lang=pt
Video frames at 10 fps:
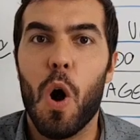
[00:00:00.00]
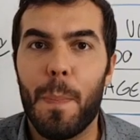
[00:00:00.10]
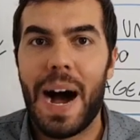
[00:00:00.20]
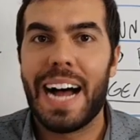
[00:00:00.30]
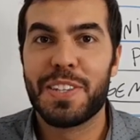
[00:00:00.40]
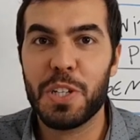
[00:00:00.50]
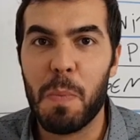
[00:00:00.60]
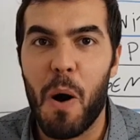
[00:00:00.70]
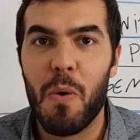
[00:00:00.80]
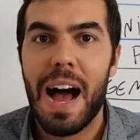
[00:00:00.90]
Opa, tudo
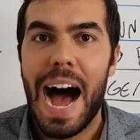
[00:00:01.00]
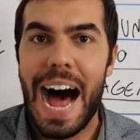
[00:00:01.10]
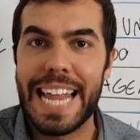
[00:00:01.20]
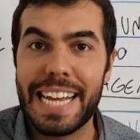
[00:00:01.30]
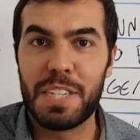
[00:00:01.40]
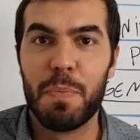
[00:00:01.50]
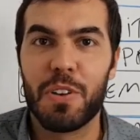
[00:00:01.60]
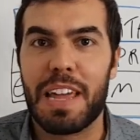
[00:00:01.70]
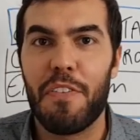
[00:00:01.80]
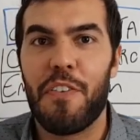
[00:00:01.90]
bom? Alex
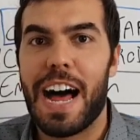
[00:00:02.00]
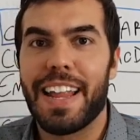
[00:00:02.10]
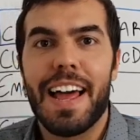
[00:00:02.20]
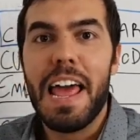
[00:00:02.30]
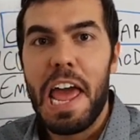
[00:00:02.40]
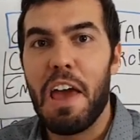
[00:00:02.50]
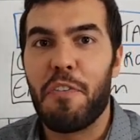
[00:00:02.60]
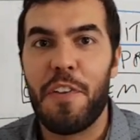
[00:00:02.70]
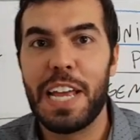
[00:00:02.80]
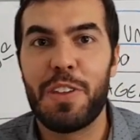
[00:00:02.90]
Moro quem fala,
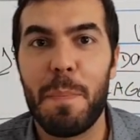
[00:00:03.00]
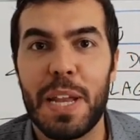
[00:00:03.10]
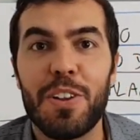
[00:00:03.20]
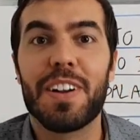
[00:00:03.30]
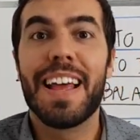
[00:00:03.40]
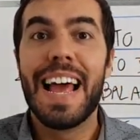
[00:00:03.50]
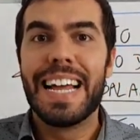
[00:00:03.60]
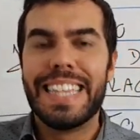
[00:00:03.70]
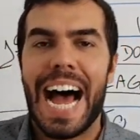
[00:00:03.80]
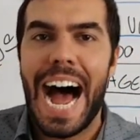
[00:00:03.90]
efeito empreendedor
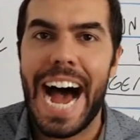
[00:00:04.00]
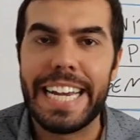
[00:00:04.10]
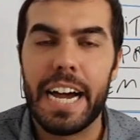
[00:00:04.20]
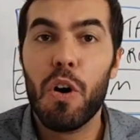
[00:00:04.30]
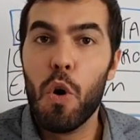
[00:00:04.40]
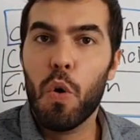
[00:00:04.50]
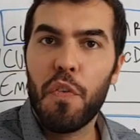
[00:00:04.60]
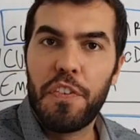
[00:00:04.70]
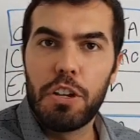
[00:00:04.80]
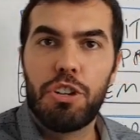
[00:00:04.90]
na área.
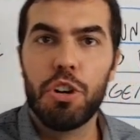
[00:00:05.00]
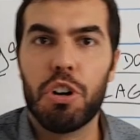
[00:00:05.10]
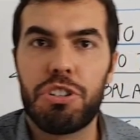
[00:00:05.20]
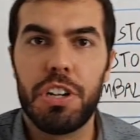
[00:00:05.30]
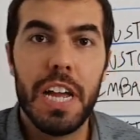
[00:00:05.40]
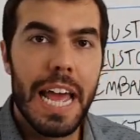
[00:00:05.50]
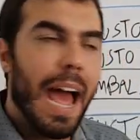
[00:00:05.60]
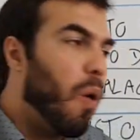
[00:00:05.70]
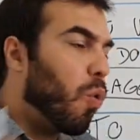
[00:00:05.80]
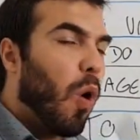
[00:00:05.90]
O vídeo de hoje
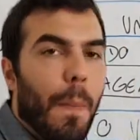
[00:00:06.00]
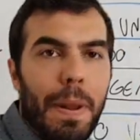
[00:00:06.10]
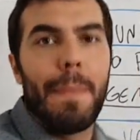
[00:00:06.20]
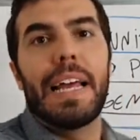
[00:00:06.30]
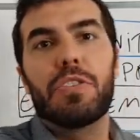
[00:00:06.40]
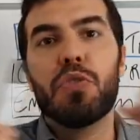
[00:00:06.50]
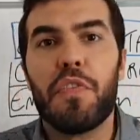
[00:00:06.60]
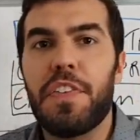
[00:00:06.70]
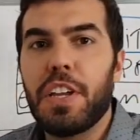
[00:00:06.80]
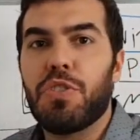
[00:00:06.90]
é um complemento do
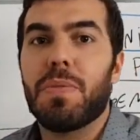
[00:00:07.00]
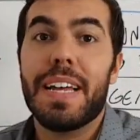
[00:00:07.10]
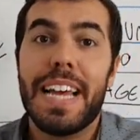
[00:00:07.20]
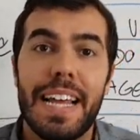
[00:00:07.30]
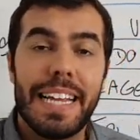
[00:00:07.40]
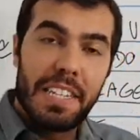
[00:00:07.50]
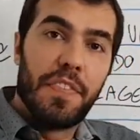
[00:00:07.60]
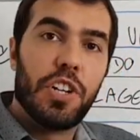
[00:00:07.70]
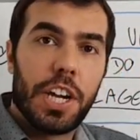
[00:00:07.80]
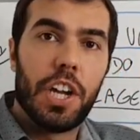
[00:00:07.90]
vídeo desse
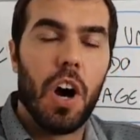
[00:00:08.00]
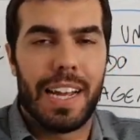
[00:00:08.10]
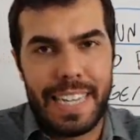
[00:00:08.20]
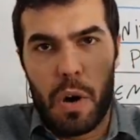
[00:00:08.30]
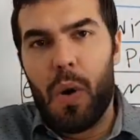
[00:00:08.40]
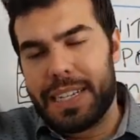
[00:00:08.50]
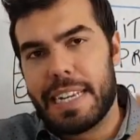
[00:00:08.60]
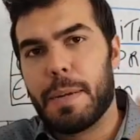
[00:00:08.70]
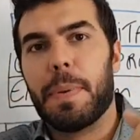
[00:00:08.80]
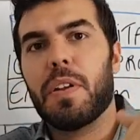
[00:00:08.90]
vídeo aqui, ó. Ou
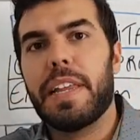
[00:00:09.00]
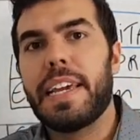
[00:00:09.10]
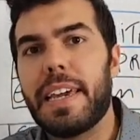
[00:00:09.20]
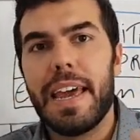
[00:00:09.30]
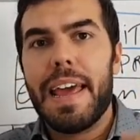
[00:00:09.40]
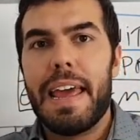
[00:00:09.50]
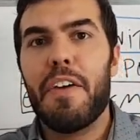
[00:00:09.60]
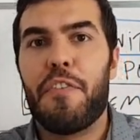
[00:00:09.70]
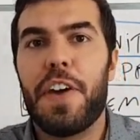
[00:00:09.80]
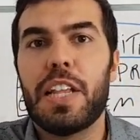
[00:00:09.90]
acessa pelo link
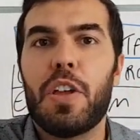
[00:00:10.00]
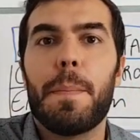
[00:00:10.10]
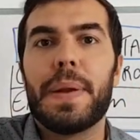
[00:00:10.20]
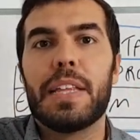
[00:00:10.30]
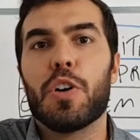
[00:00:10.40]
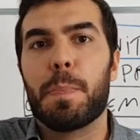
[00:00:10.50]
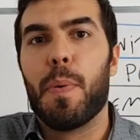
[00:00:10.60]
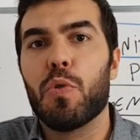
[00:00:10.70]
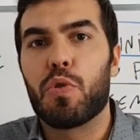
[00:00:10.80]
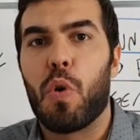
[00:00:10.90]

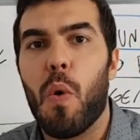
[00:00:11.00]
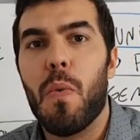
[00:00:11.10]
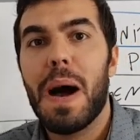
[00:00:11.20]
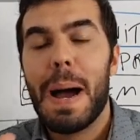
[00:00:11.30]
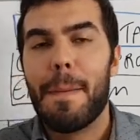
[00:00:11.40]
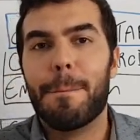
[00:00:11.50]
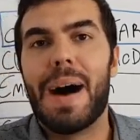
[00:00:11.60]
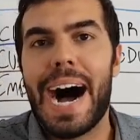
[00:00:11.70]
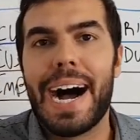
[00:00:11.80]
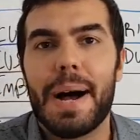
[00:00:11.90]
efeitoempreendedor.com
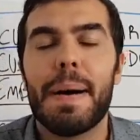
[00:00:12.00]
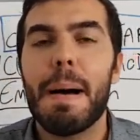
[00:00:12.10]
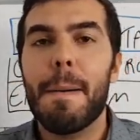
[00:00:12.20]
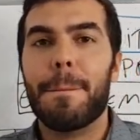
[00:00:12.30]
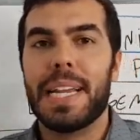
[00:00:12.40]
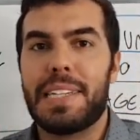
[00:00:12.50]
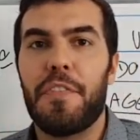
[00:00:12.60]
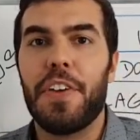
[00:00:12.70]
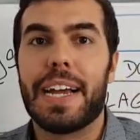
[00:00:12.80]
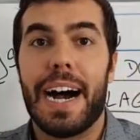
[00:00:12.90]
barra
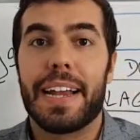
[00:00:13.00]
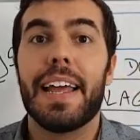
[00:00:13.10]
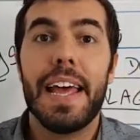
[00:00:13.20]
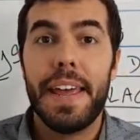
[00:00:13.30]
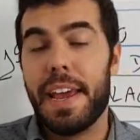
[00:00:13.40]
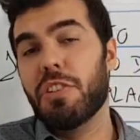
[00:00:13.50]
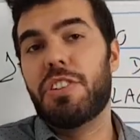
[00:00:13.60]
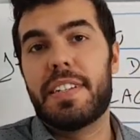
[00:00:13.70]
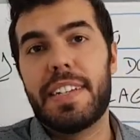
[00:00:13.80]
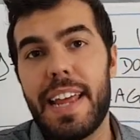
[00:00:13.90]
precificar. Eu
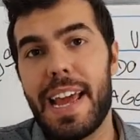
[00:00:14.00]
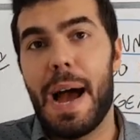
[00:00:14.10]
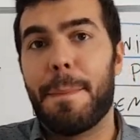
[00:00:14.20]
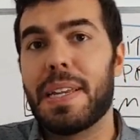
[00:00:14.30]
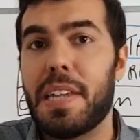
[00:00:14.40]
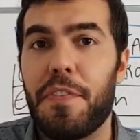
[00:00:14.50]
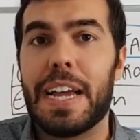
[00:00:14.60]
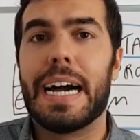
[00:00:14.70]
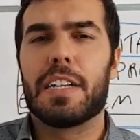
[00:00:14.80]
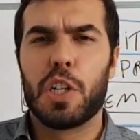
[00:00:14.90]
te ensinei a
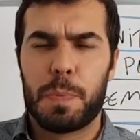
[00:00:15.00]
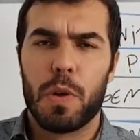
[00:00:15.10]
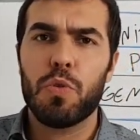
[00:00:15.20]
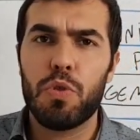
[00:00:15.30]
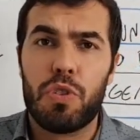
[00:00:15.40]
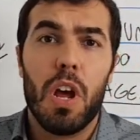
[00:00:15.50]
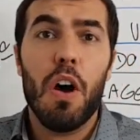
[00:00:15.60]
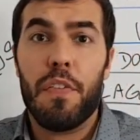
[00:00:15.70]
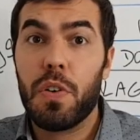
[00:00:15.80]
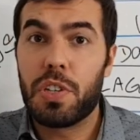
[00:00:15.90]
precificar seus produtos.
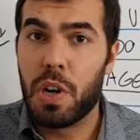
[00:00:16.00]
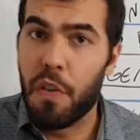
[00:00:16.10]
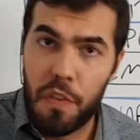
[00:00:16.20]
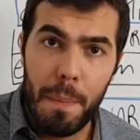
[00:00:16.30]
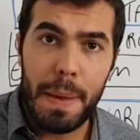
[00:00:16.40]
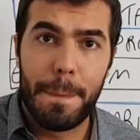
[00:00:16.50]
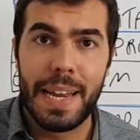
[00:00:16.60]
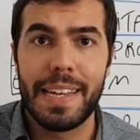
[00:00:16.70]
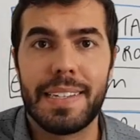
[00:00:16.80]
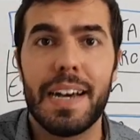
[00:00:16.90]
Foi o que salvou minha
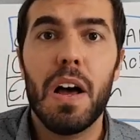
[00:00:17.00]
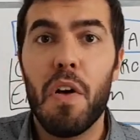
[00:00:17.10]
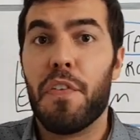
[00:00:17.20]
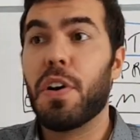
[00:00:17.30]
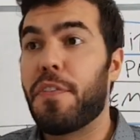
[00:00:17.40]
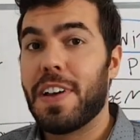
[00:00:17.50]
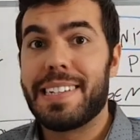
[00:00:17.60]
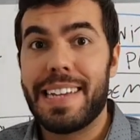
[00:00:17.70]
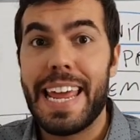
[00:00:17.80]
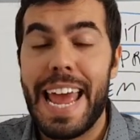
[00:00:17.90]
empresa, foi o que
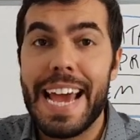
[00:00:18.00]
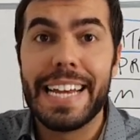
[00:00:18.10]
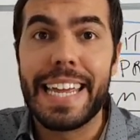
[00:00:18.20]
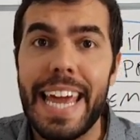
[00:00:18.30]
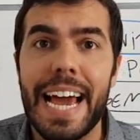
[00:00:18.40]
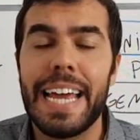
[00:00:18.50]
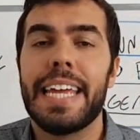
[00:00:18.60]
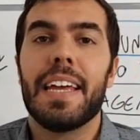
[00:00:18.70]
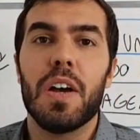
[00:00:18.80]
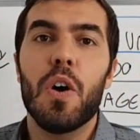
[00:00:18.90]
fez reerguer
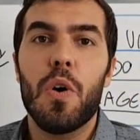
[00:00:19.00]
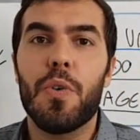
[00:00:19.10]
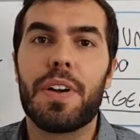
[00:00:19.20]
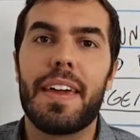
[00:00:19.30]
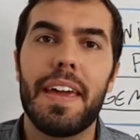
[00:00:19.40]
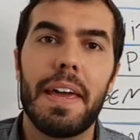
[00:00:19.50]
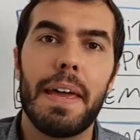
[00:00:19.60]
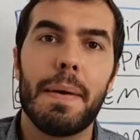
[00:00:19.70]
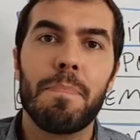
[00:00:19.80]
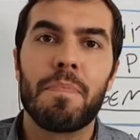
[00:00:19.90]
aí o
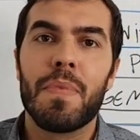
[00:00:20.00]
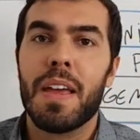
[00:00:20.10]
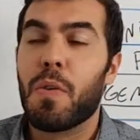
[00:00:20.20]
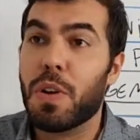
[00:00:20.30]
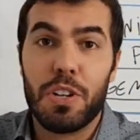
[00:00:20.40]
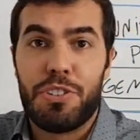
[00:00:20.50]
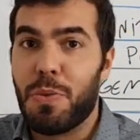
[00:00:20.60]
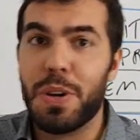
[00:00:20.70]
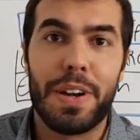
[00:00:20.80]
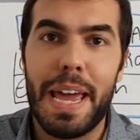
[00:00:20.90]
que quando eu,
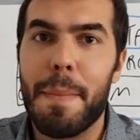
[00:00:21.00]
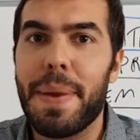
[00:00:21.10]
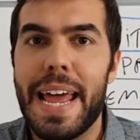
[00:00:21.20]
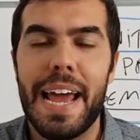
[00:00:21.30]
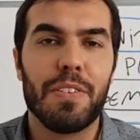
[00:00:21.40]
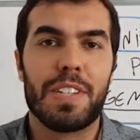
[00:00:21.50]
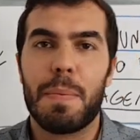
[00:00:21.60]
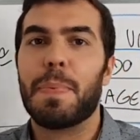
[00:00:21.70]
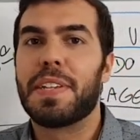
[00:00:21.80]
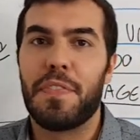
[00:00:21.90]
quando eu quebrei, eu não
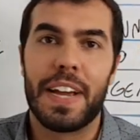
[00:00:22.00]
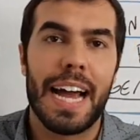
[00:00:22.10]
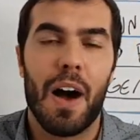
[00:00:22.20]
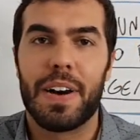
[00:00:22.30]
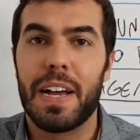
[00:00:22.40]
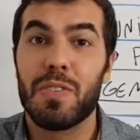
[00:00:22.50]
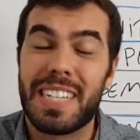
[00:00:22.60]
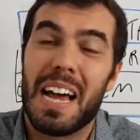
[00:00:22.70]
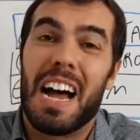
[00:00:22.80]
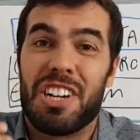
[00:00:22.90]
sabia precificar, eu
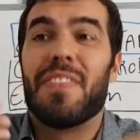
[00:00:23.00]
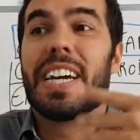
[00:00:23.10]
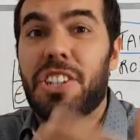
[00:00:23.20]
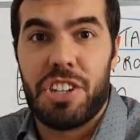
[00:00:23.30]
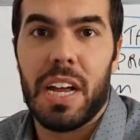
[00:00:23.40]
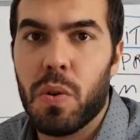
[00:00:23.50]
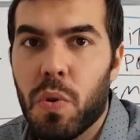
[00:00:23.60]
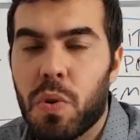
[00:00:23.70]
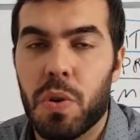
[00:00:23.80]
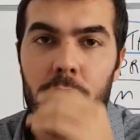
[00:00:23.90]
achava que tinha
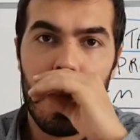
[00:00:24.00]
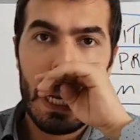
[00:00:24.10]
lucro